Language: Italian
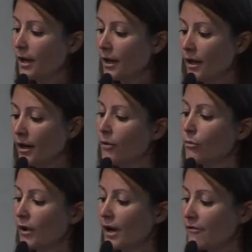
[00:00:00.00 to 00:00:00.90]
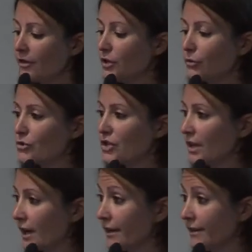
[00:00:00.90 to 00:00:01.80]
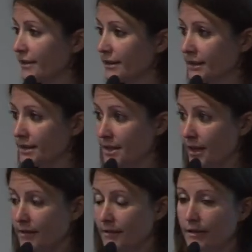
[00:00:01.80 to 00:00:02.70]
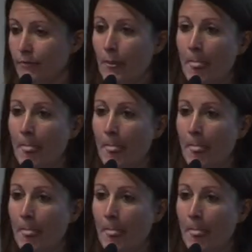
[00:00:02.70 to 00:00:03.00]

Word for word: un revenue generating data center.